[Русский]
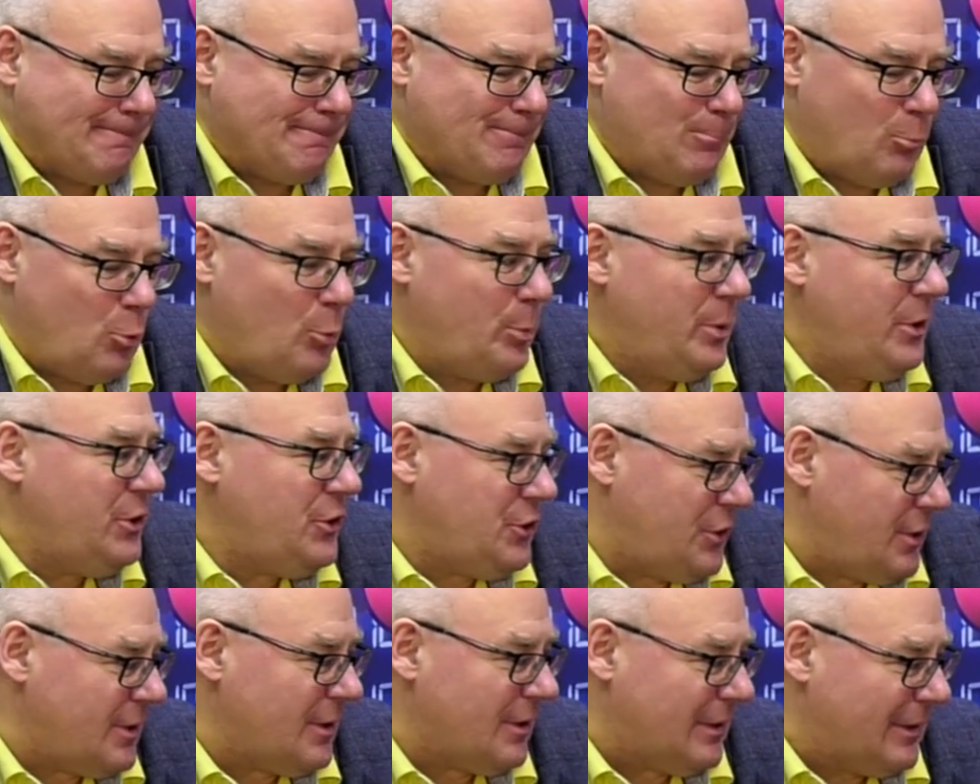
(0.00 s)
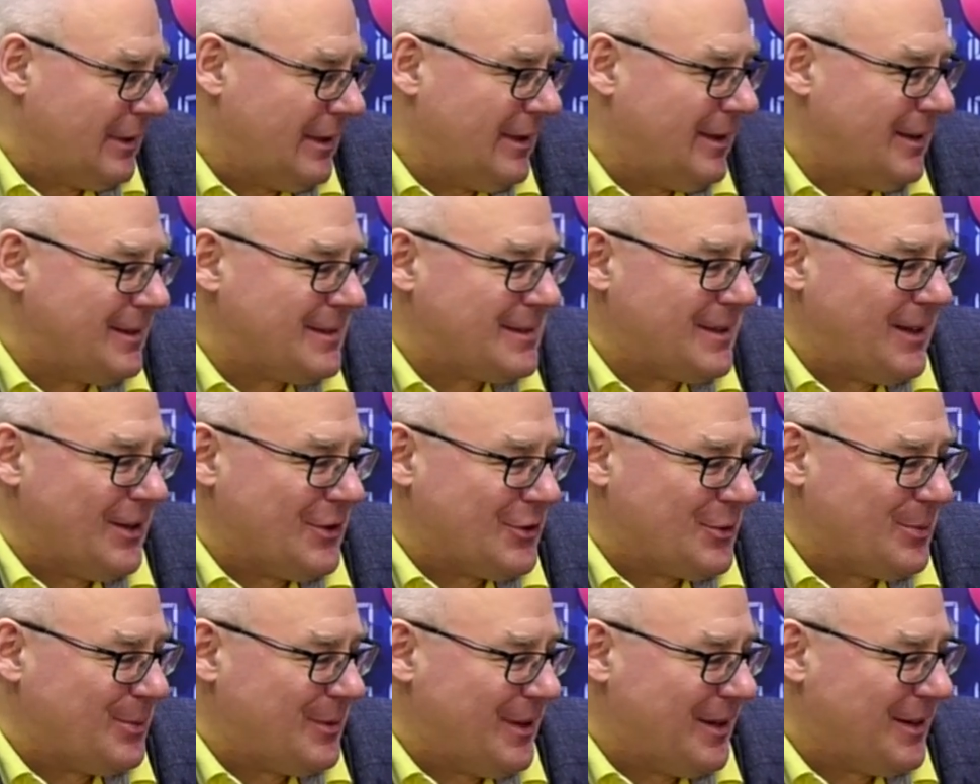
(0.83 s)
публично, да,
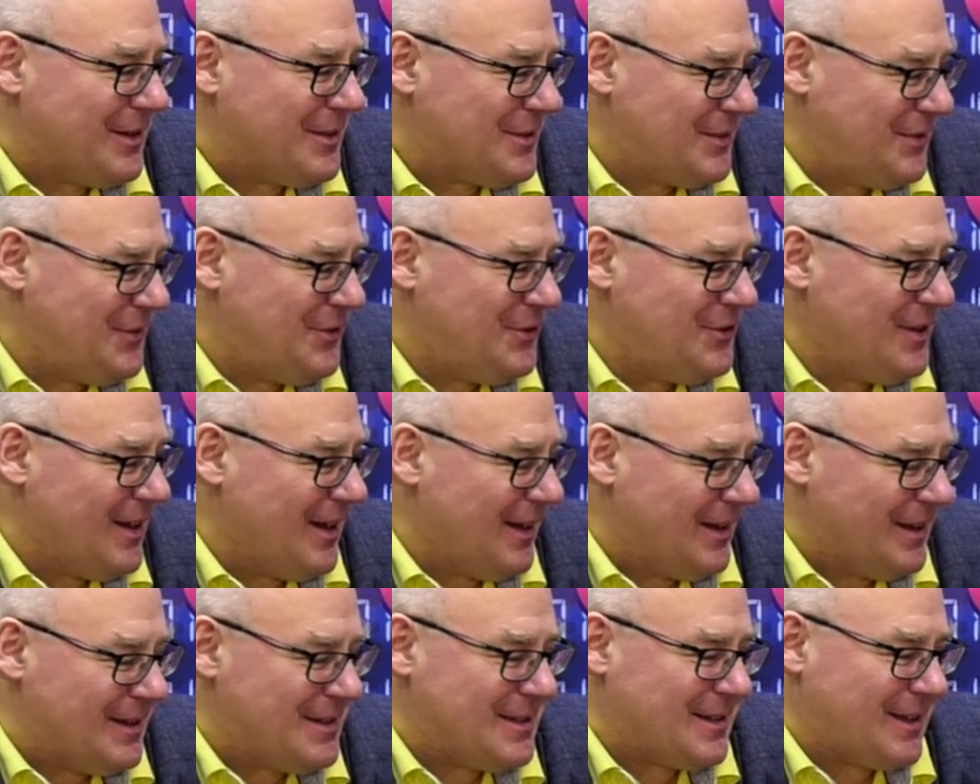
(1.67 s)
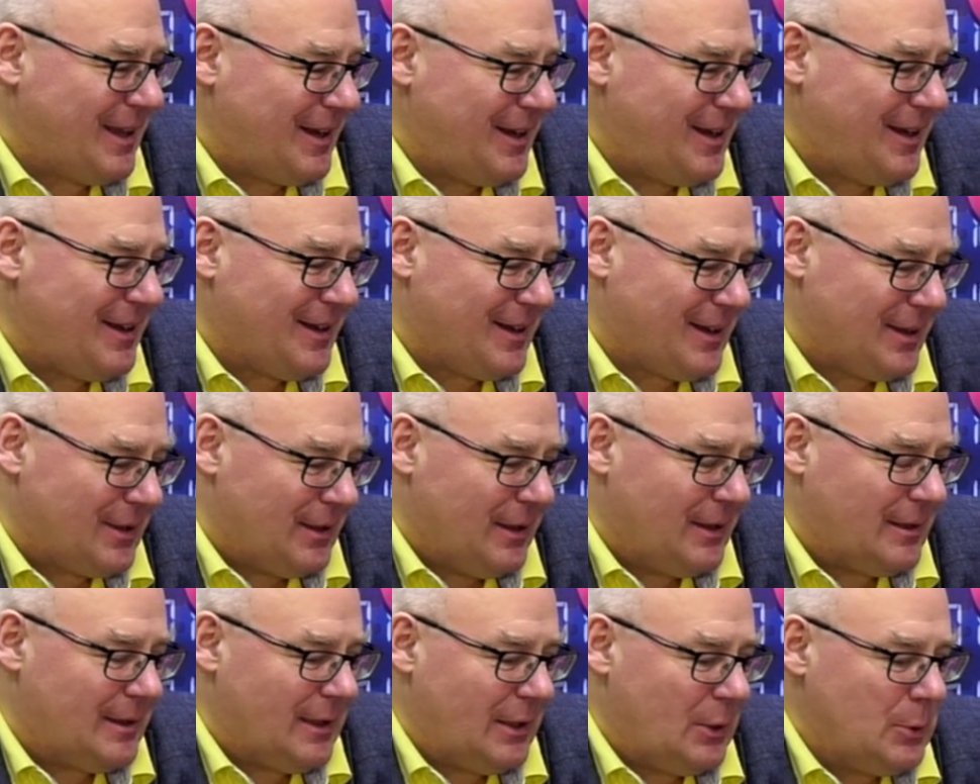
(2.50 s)
скажем так, освещались, стояли
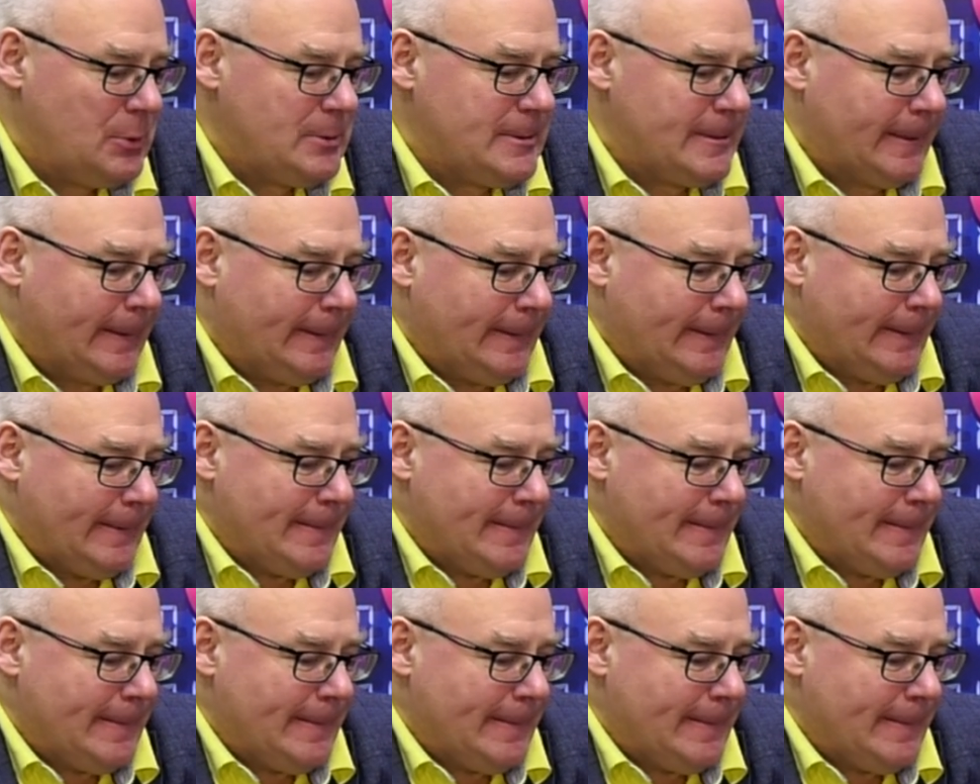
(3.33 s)
какие-то люди.